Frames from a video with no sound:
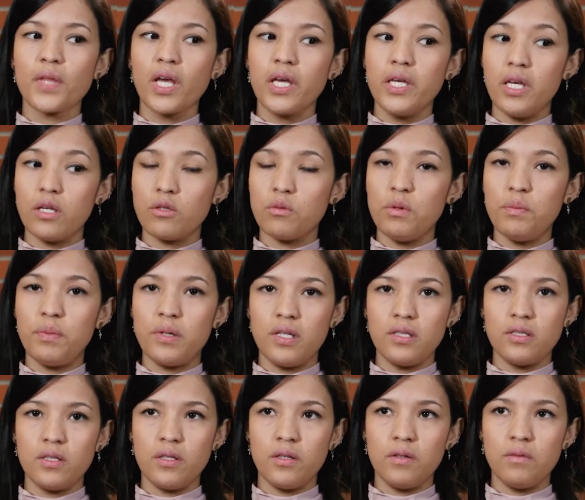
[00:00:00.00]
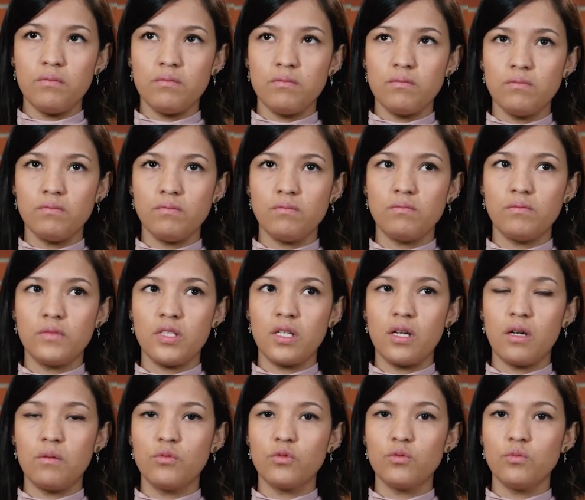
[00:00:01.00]
Y eso me parece, mm,
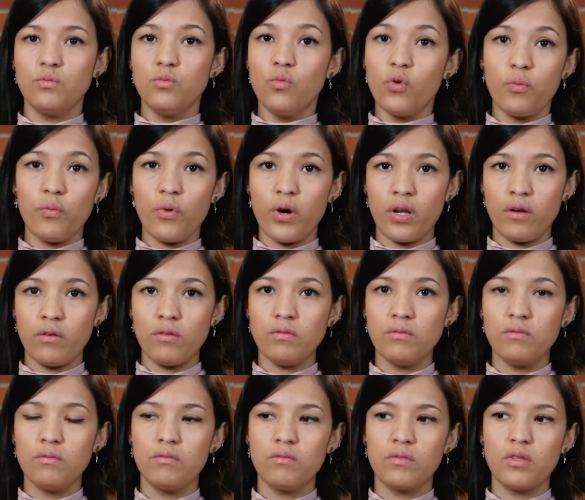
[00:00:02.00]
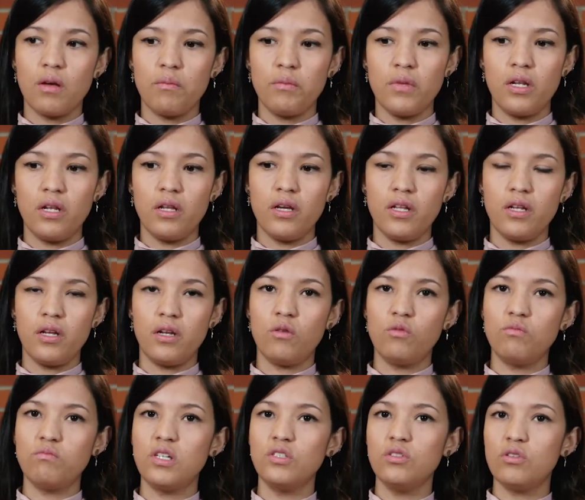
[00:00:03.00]
digamos, muy bueno también le genera
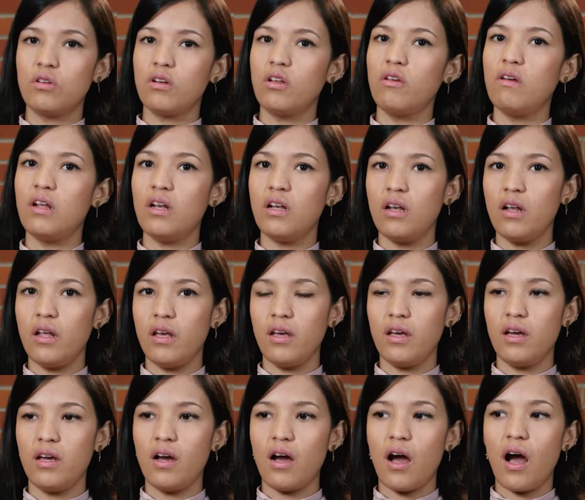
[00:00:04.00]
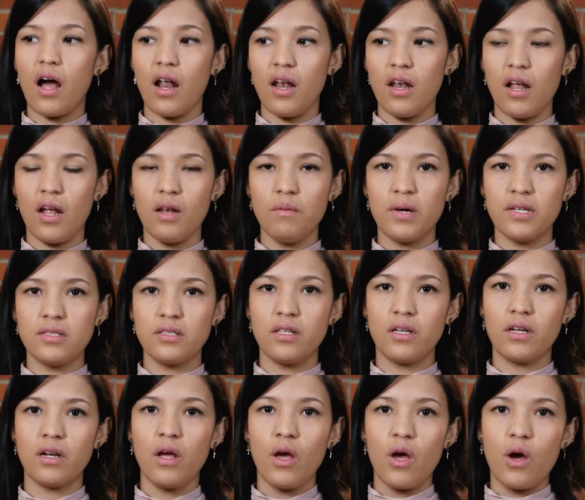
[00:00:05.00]
un mayor nivel eh, al, al
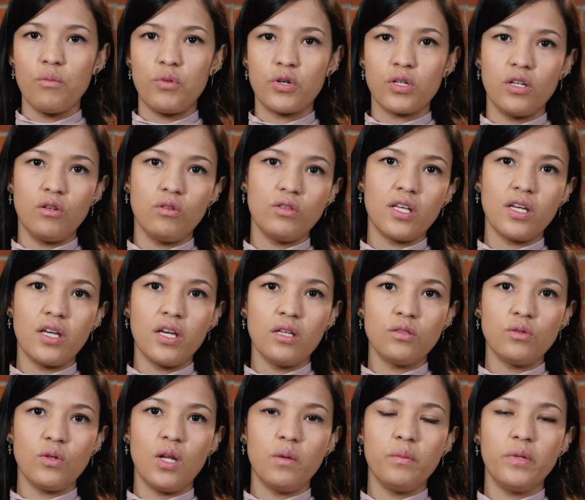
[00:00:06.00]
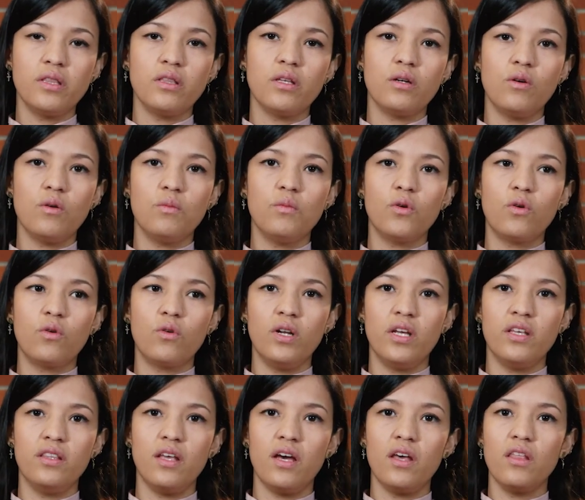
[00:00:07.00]
máster, porque no te quedas solamente como con
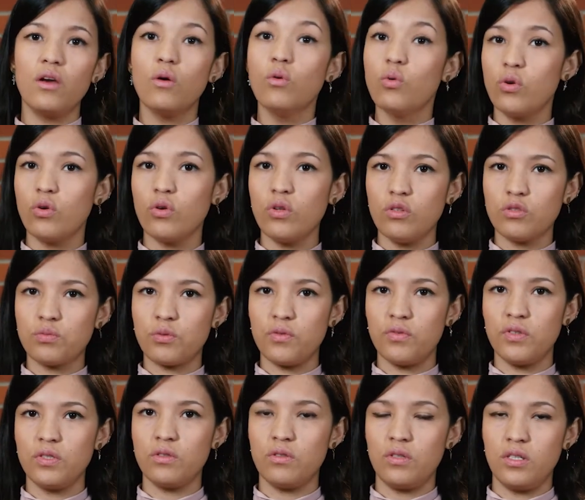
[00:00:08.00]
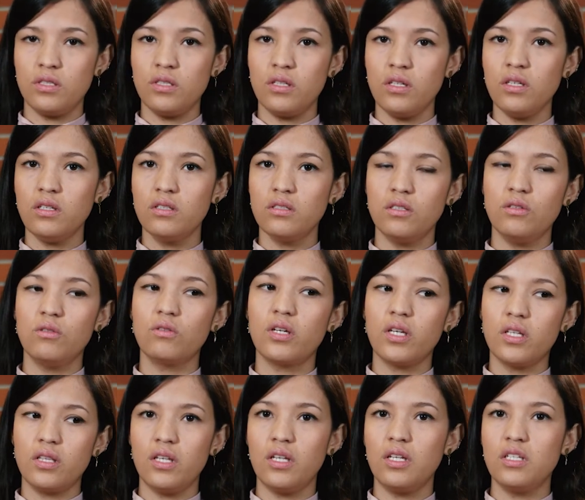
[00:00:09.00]
la idea de uno de los profesores, ¿sí? sino
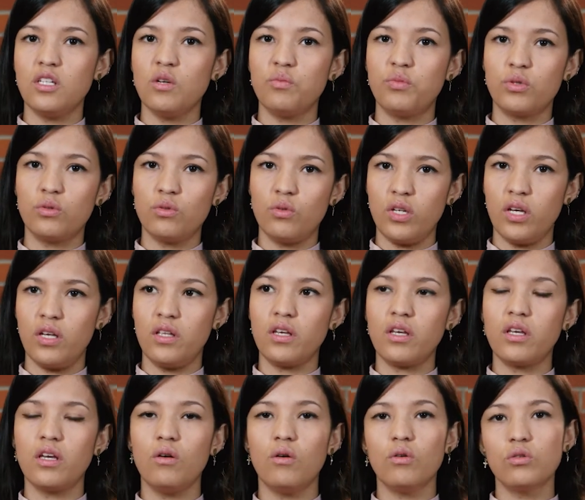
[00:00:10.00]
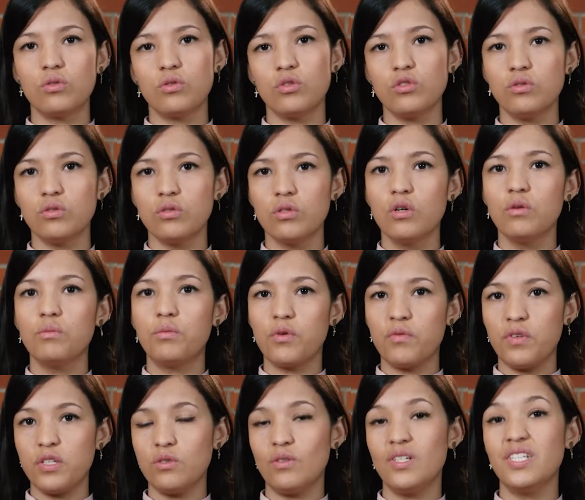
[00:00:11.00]
que tienes la oportunidad de que otros
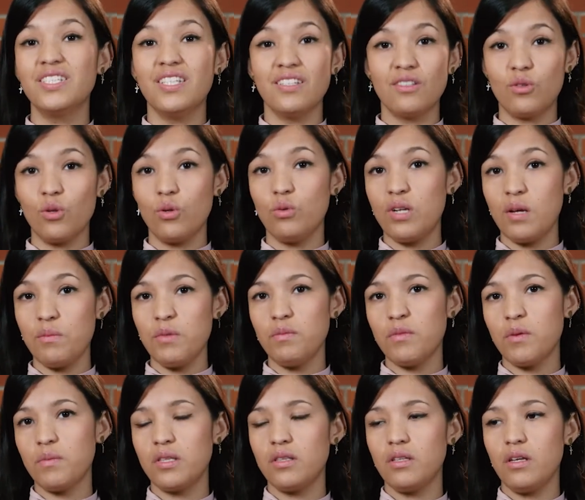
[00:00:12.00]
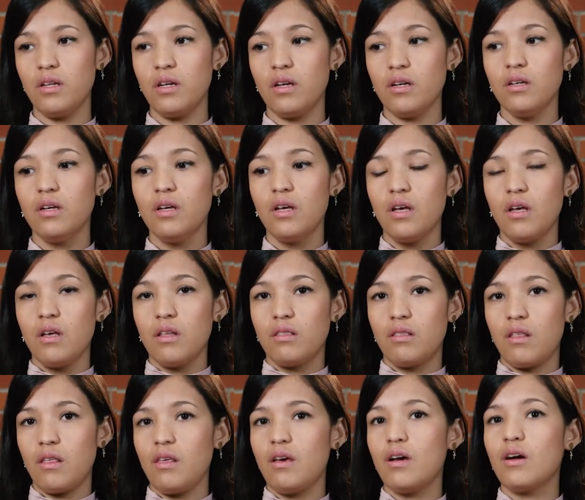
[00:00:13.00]
profesores dentro de una misma materia
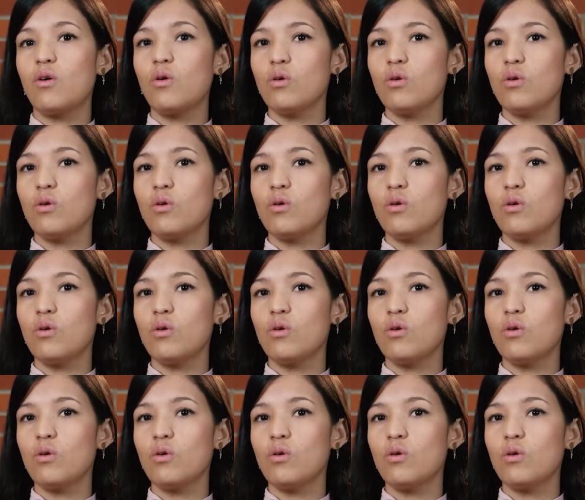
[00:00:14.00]
te digan